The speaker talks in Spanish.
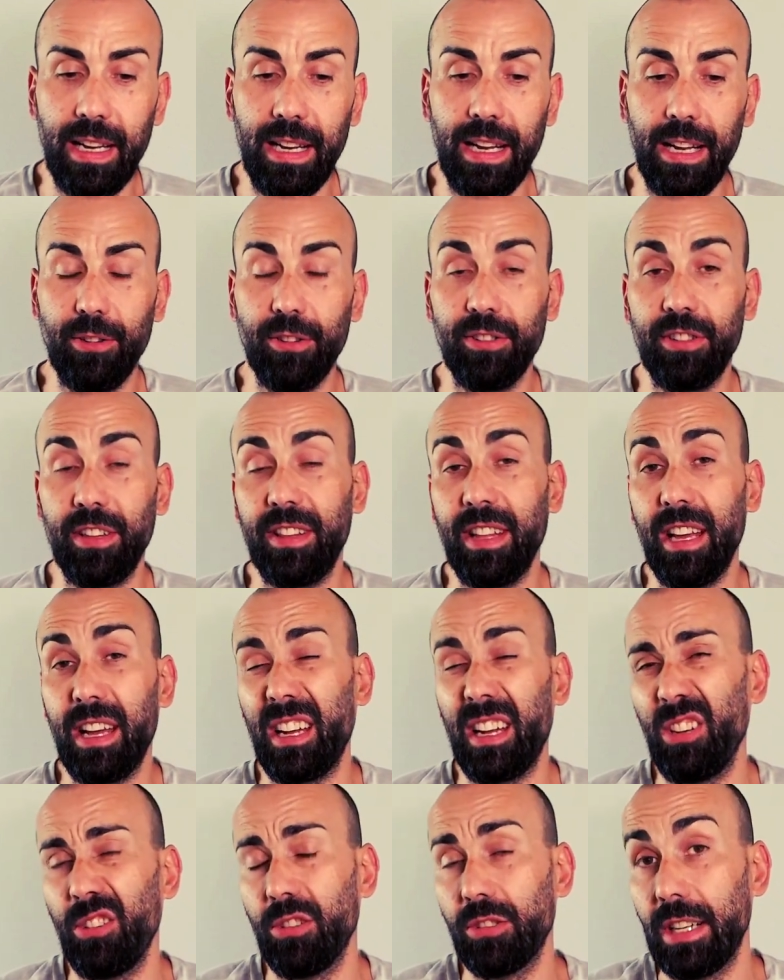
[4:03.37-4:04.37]
la noticia
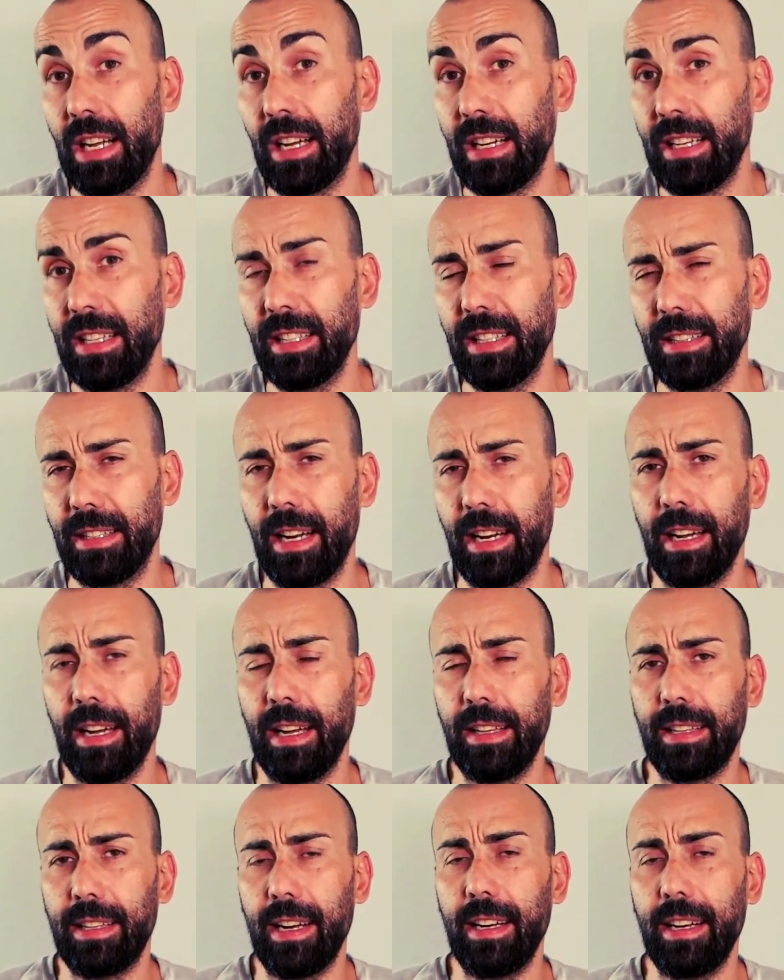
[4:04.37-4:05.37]
que no os la quise
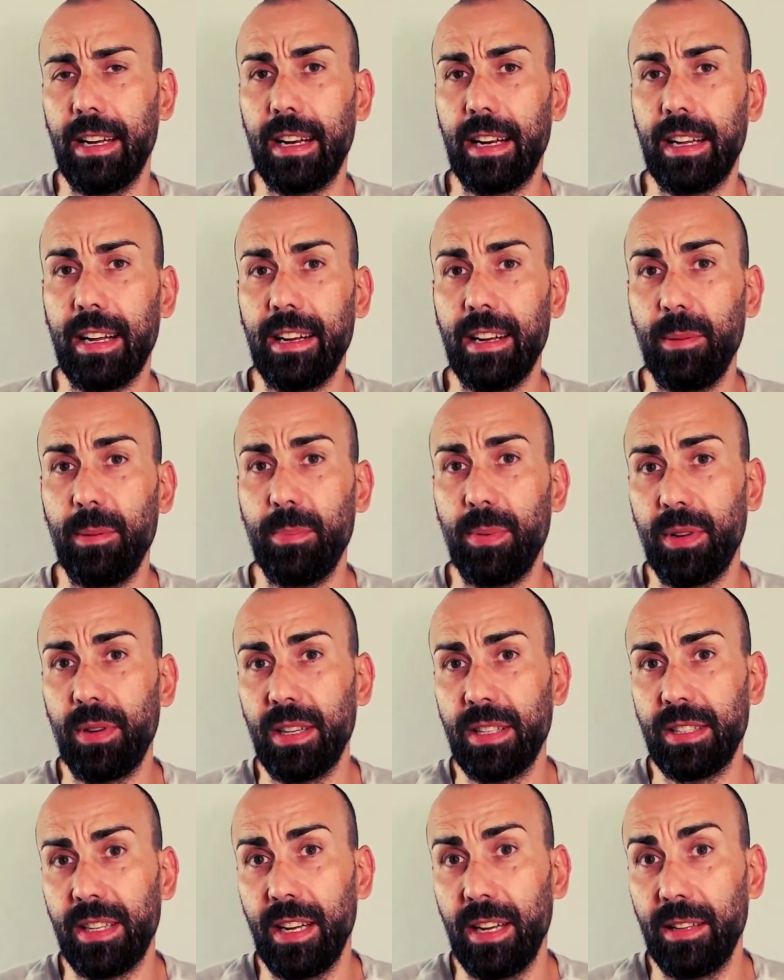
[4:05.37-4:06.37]
traer al canal porque
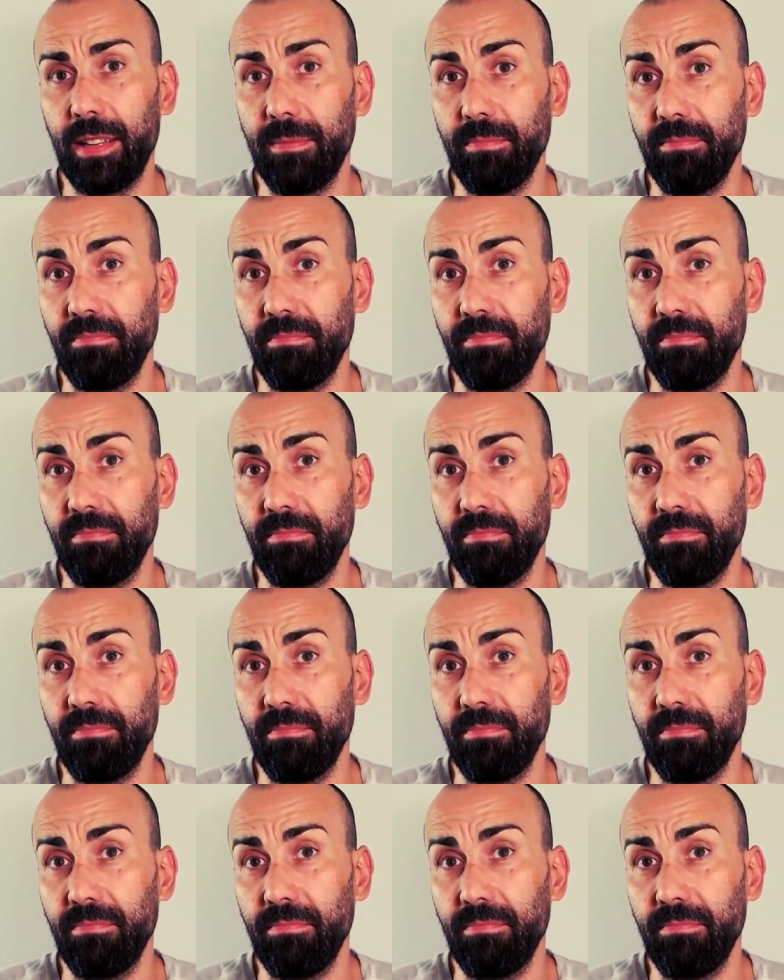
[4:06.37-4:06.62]
es que